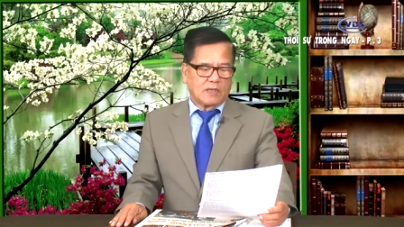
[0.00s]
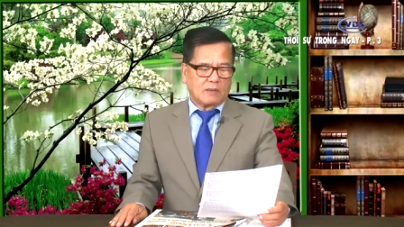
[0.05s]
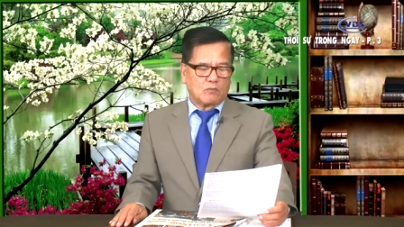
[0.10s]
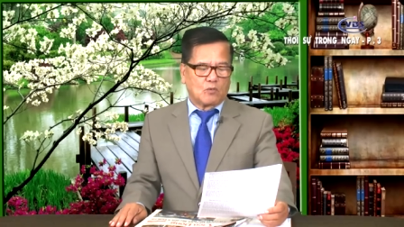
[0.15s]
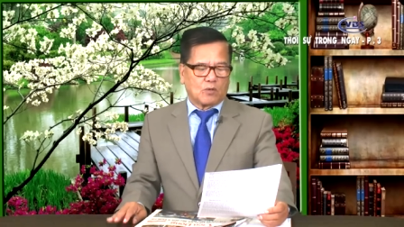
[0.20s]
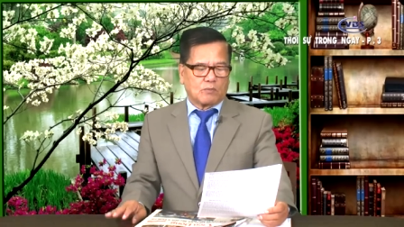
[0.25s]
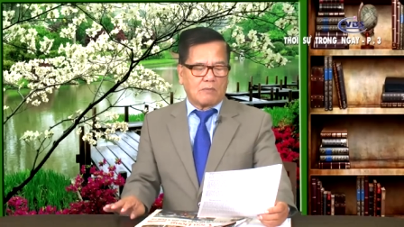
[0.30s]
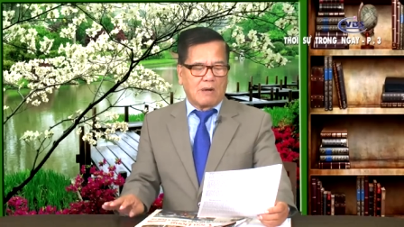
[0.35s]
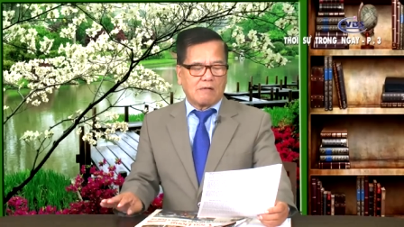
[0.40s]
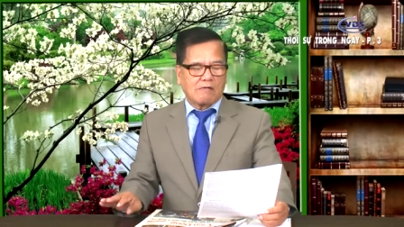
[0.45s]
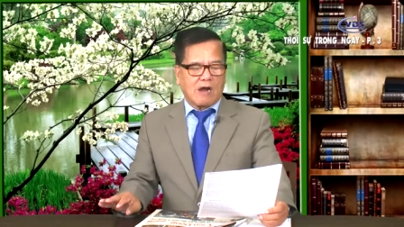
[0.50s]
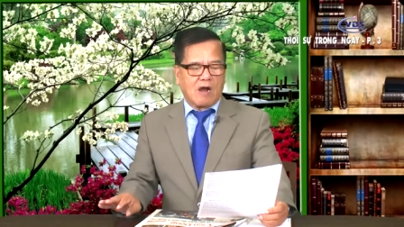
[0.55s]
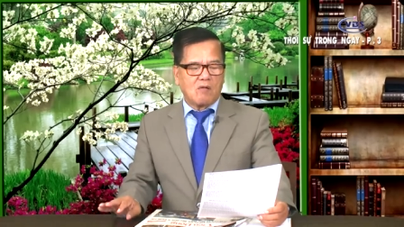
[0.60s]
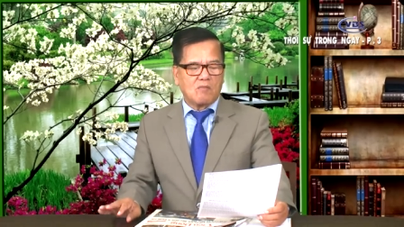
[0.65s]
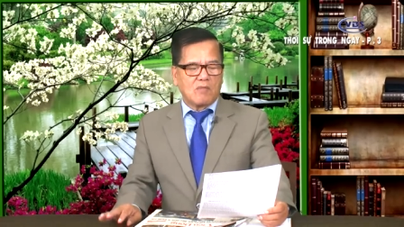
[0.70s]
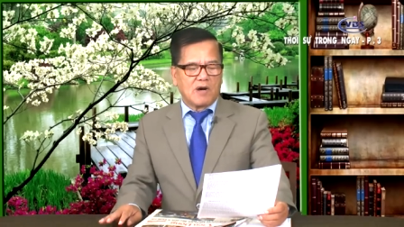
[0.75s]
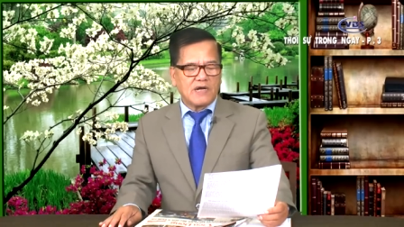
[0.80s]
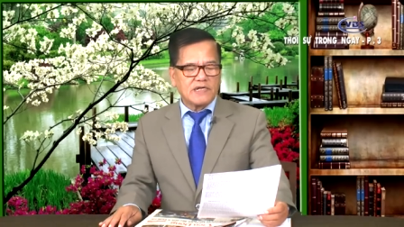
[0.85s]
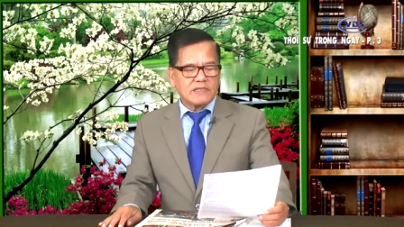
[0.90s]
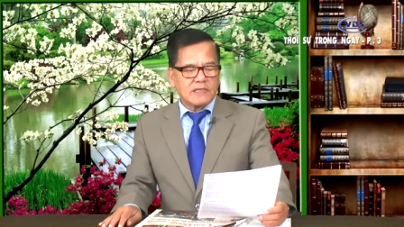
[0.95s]
một báo cáo
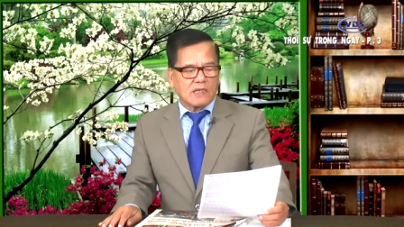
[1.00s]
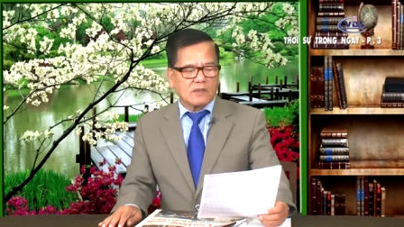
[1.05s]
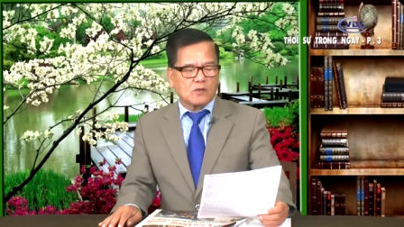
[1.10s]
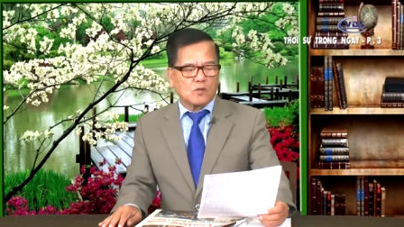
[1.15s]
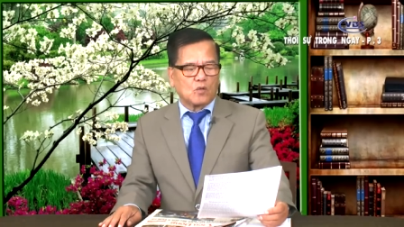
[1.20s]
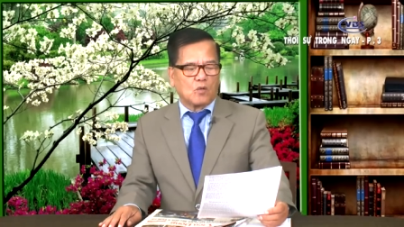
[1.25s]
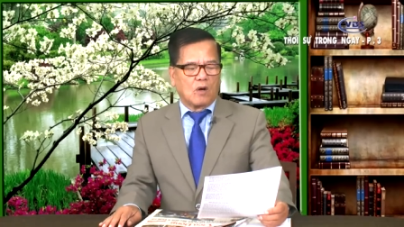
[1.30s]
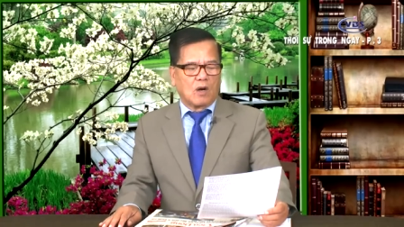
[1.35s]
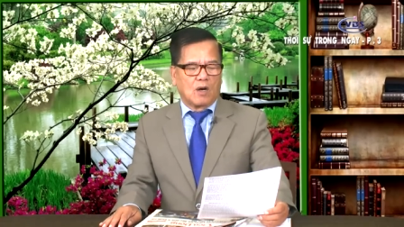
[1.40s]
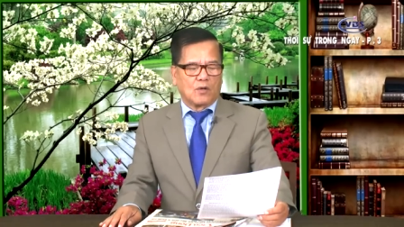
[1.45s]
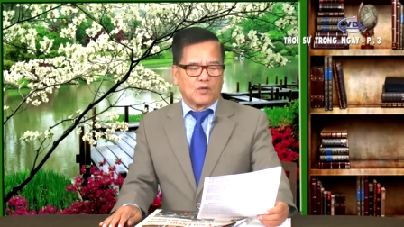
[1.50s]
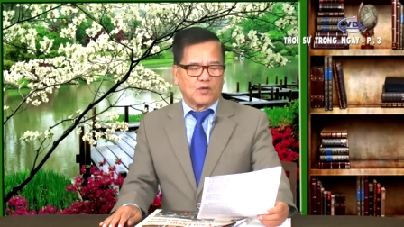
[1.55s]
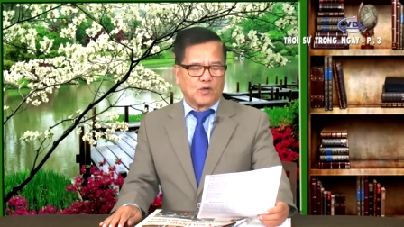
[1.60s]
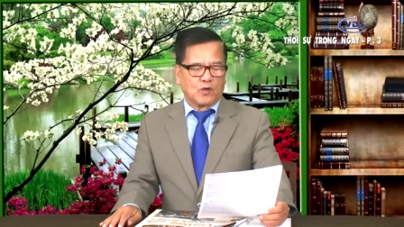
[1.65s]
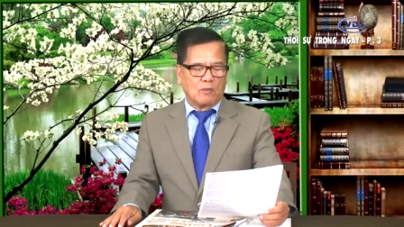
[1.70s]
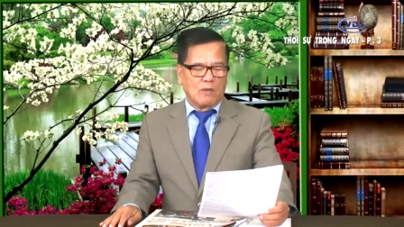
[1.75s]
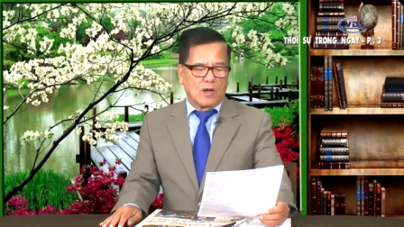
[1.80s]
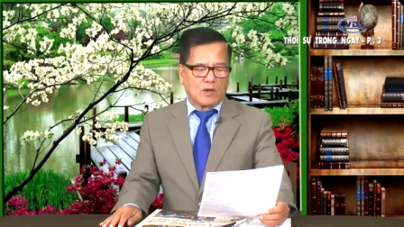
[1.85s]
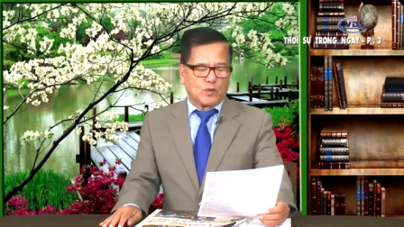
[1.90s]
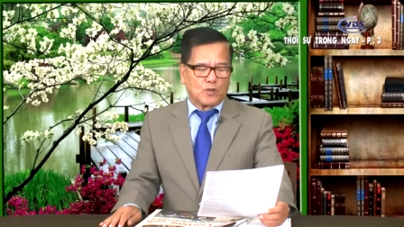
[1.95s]
mới nhất của
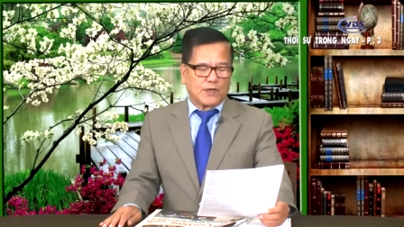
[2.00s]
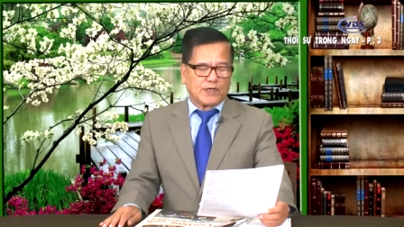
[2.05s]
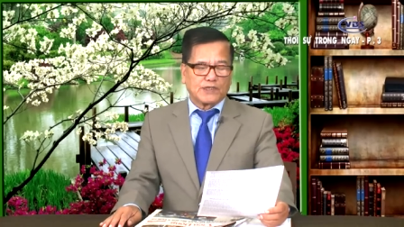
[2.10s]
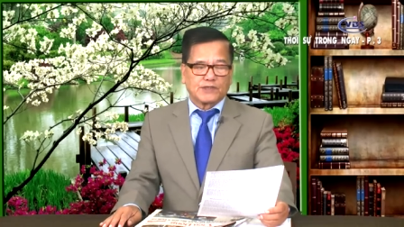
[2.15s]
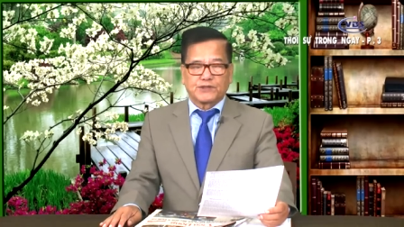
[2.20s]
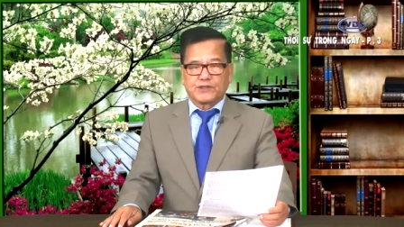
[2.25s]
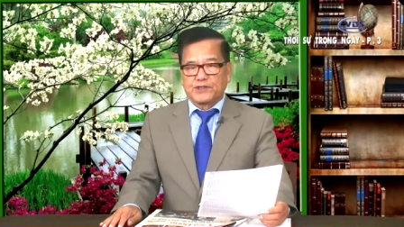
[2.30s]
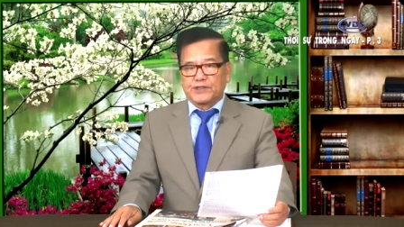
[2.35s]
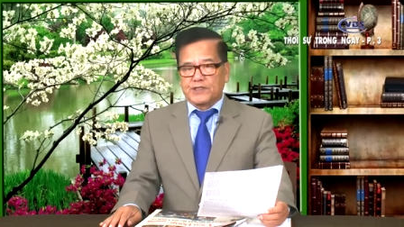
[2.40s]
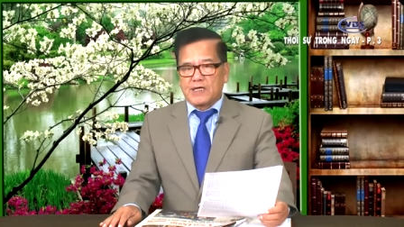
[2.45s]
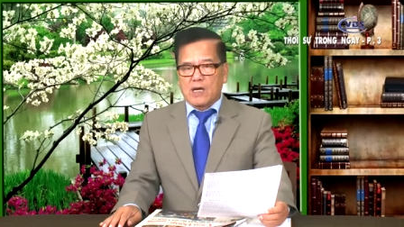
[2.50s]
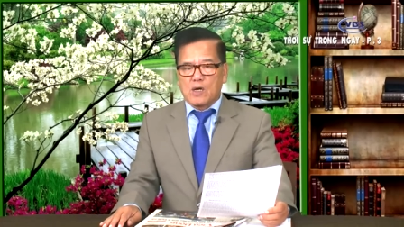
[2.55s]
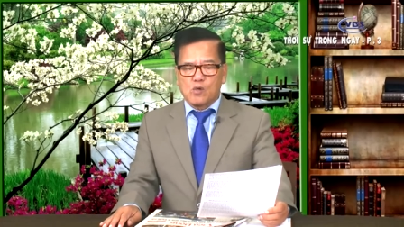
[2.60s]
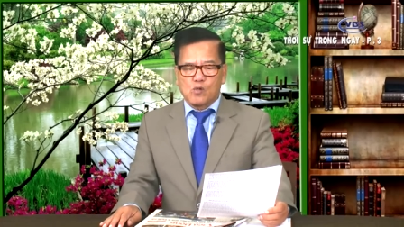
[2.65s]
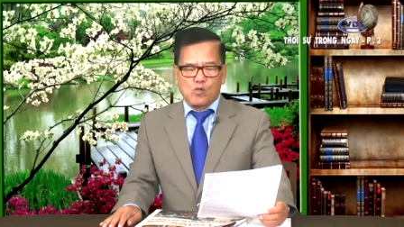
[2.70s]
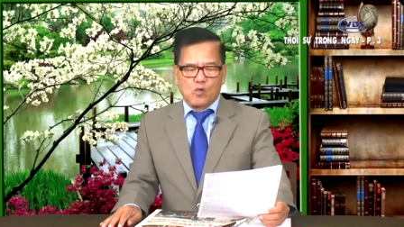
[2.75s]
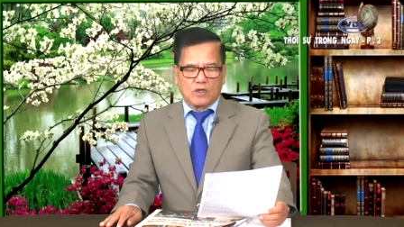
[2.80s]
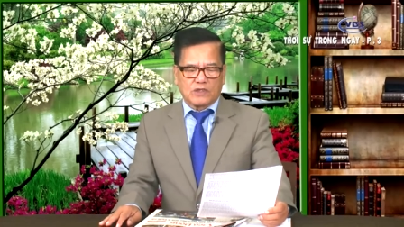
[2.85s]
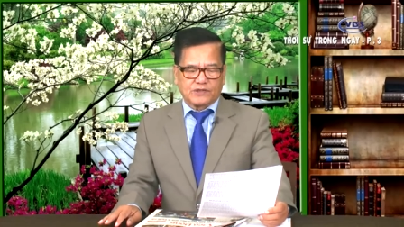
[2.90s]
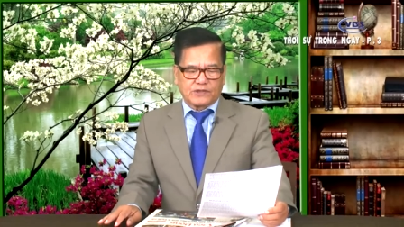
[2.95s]
Ủy ban Nguyên tử năng
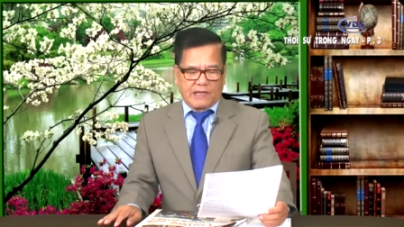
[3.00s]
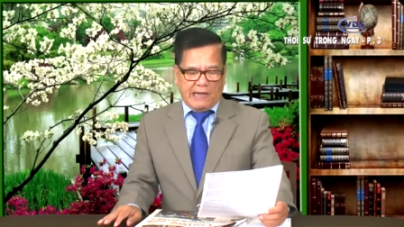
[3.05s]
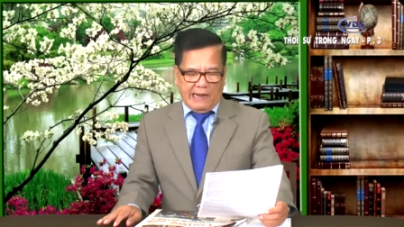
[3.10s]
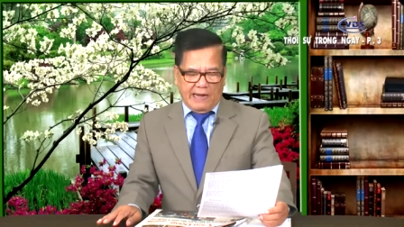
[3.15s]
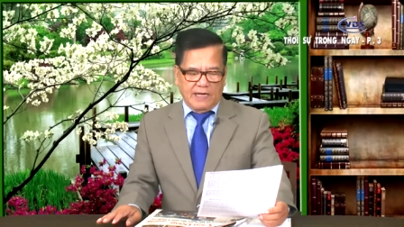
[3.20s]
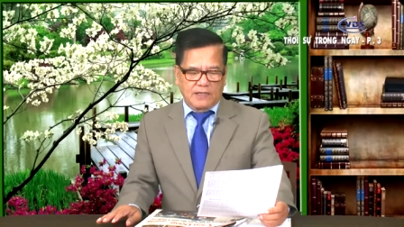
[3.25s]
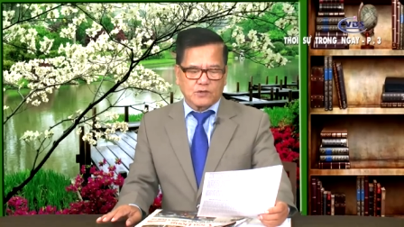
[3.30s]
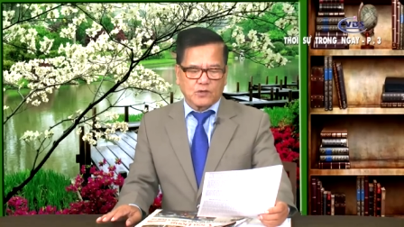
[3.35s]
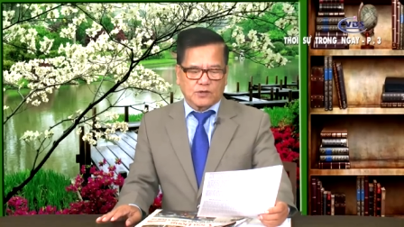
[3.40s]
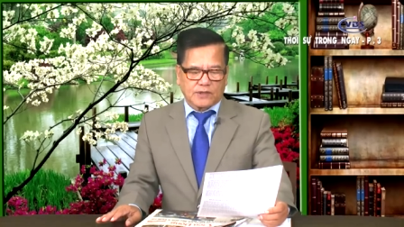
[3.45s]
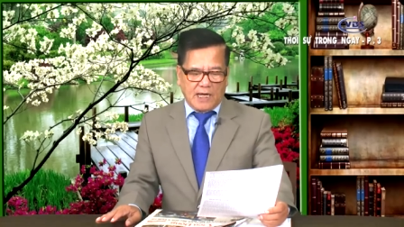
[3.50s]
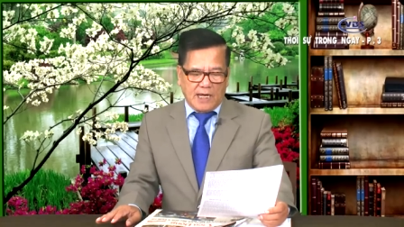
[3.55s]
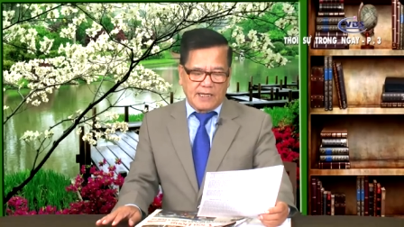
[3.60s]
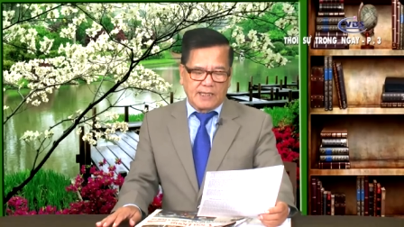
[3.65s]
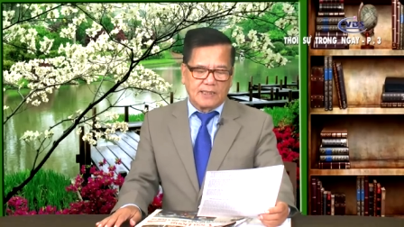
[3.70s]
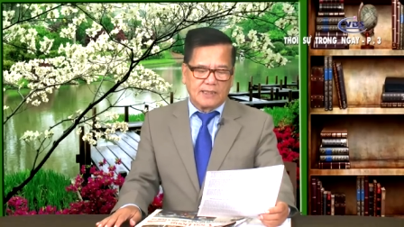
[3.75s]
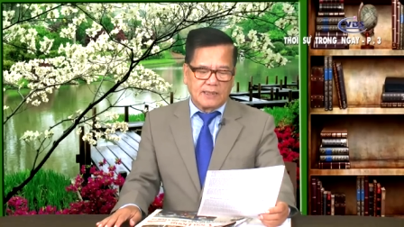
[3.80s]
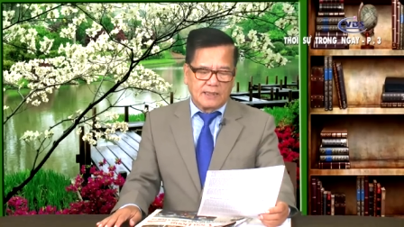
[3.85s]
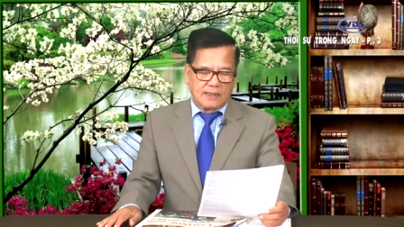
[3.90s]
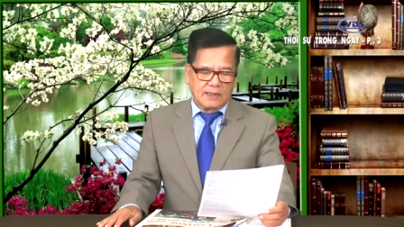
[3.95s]
quốc tế cho
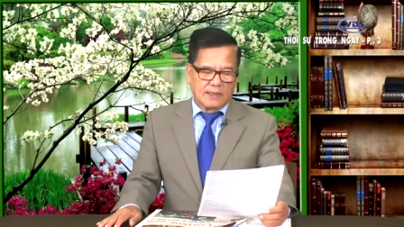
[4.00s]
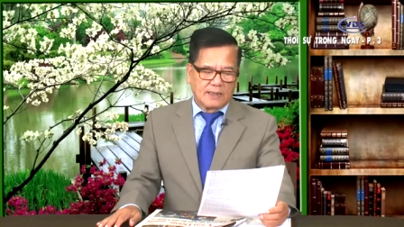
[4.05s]
thấy